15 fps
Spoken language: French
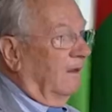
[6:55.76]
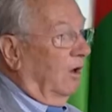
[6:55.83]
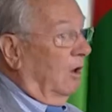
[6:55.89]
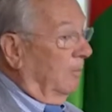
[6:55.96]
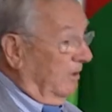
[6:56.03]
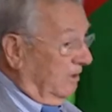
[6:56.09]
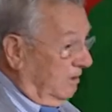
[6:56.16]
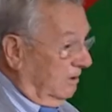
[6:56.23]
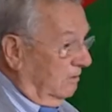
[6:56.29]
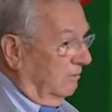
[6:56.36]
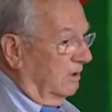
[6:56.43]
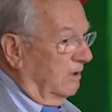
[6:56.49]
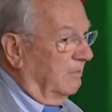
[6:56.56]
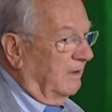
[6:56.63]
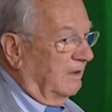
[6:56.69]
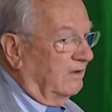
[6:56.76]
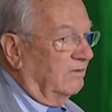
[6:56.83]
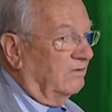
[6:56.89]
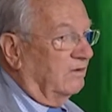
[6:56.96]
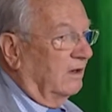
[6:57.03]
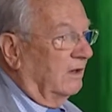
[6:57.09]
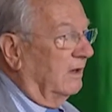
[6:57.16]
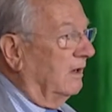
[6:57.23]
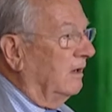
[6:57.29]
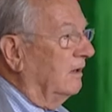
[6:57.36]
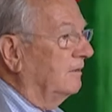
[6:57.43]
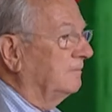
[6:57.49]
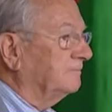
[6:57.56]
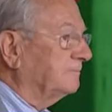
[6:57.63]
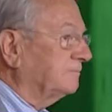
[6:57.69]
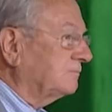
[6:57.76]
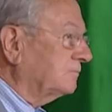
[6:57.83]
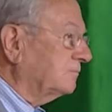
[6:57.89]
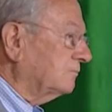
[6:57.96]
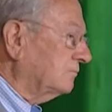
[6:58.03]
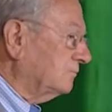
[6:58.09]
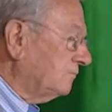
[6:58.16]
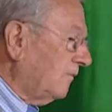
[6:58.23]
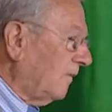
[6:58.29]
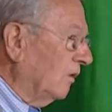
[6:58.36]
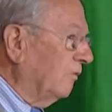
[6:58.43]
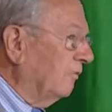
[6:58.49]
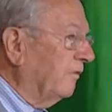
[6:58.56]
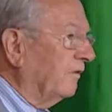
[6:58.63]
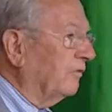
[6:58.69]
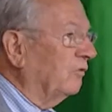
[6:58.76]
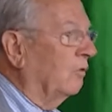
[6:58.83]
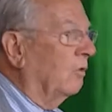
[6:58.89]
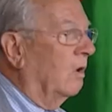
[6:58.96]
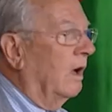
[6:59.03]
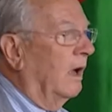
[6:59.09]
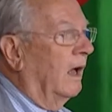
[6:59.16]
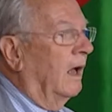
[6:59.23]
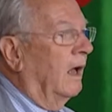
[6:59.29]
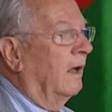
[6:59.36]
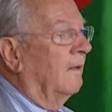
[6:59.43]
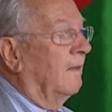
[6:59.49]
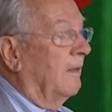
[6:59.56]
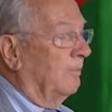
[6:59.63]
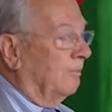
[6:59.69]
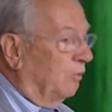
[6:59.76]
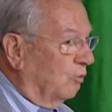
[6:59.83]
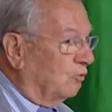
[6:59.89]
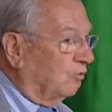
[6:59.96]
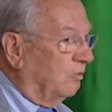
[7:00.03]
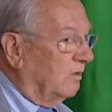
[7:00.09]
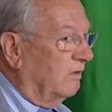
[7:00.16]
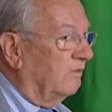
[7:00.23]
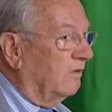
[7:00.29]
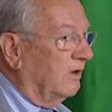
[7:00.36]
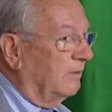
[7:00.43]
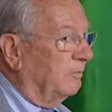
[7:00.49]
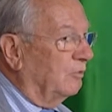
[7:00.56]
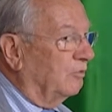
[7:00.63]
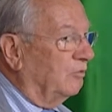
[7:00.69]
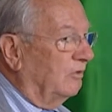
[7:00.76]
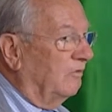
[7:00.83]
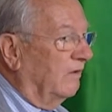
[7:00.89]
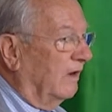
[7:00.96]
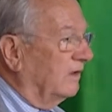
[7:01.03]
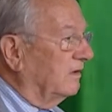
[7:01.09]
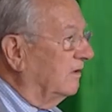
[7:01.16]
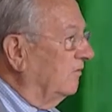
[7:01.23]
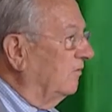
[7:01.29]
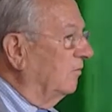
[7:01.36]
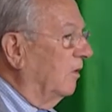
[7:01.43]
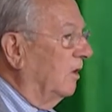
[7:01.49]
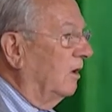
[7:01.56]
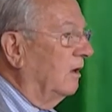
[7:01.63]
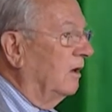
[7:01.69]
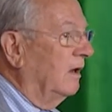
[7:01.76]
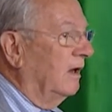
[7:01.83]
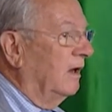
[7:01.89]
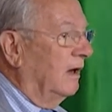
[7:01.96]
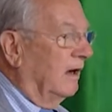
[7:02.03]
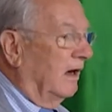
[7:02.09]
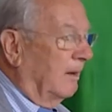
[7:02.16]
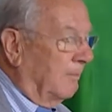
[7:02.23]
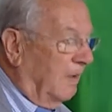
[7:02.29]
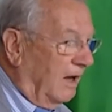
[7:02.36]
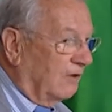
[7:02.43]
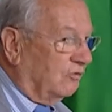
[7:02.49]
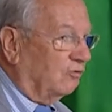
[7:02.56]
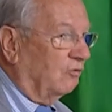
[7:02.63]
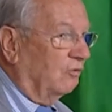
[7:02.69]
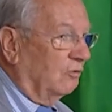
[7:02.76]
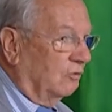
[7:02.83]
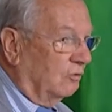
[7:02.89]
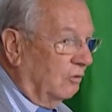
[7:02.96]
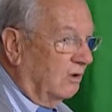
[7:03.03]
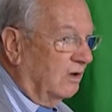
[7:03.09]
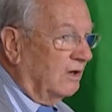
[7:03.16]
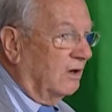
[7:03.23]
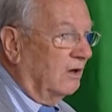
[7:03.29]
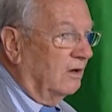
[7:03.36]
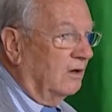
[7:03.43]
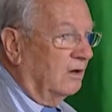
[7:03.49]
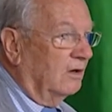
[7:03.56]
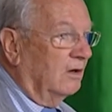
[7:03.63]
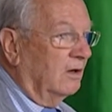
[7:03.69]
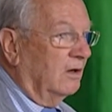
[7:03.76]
en particulier pakistanais, de façon à poursuivre et poursuivre activement la marche de l'Iran